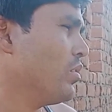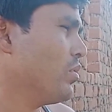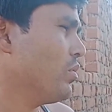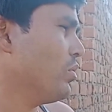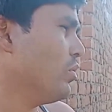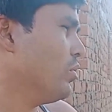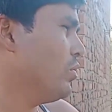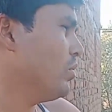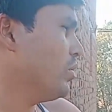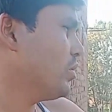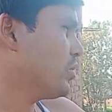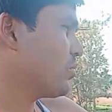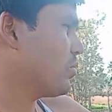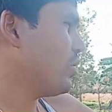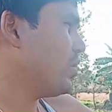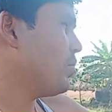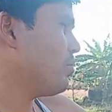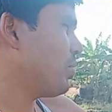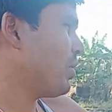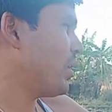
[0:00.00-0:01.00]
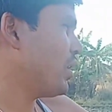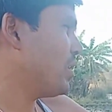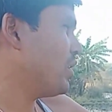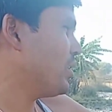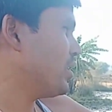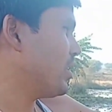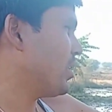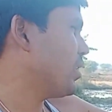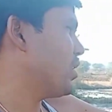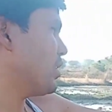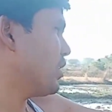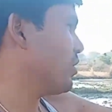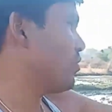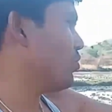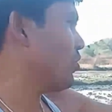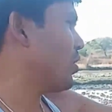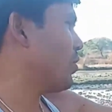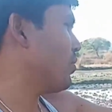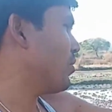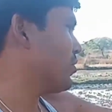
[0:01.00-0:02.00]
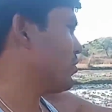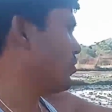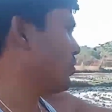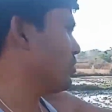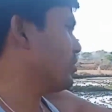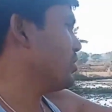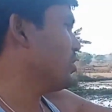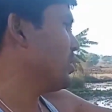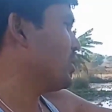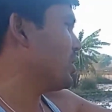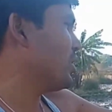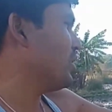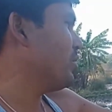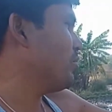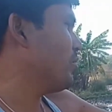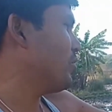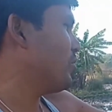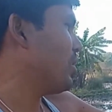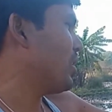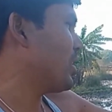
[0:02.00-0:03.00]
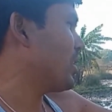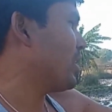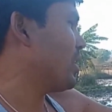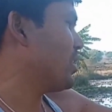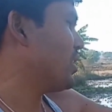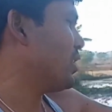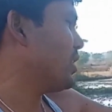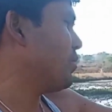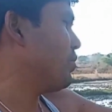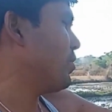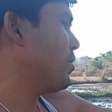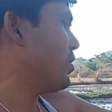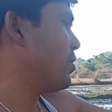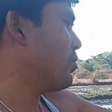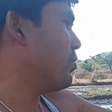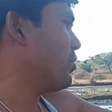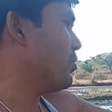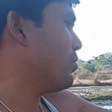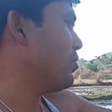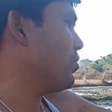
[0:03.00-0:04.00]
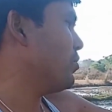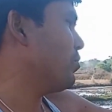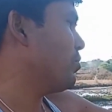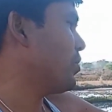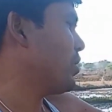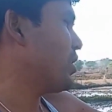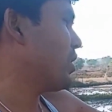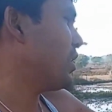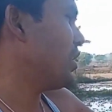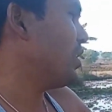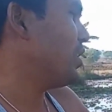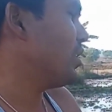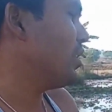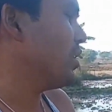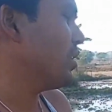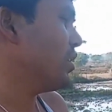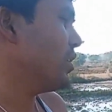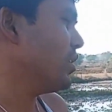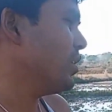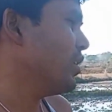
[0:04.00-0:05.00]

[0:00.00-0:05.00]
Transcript: तो इसको हम फाइनली करेंगे थोड़ा बहुत रोशनी देखिए मैं उधर गया था भरपुर तो पूरा कर ली है